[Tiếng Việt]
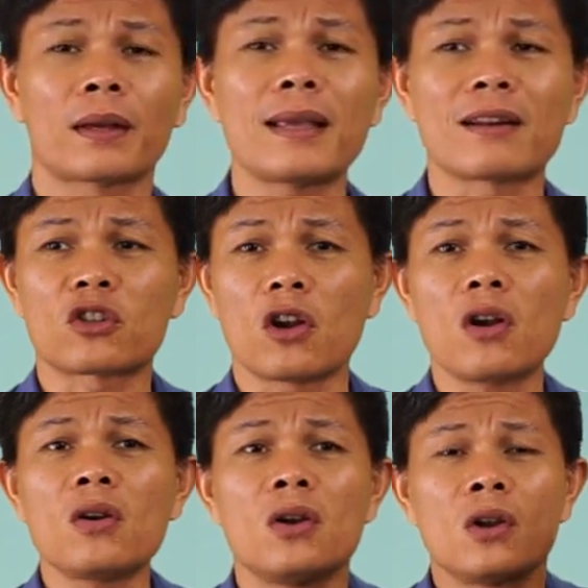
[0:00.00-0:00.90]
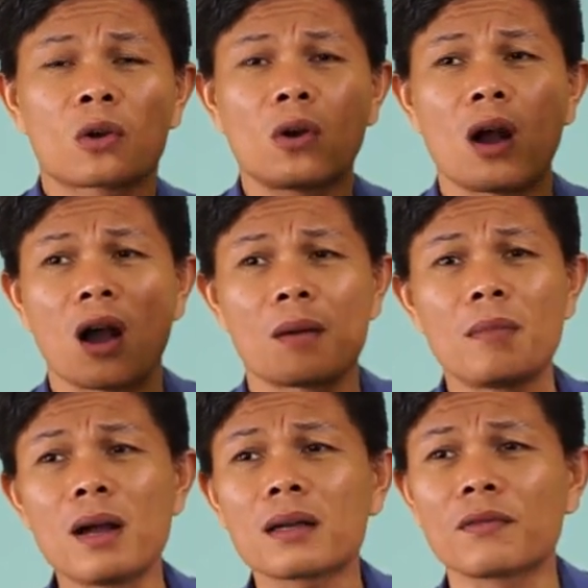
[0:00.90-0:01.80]
cái doanh số của họ
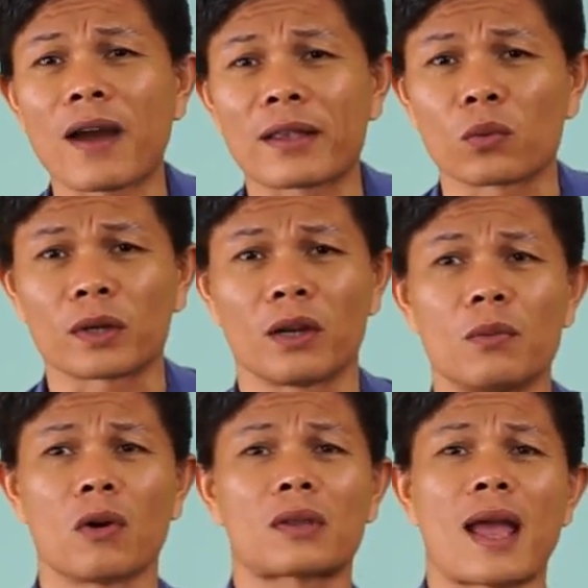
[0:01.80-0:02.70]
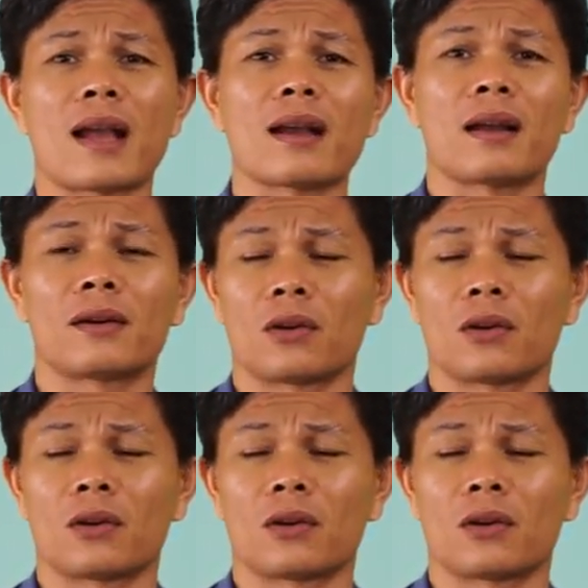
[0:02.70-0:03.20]
mới có vài chục triệu một tháng à,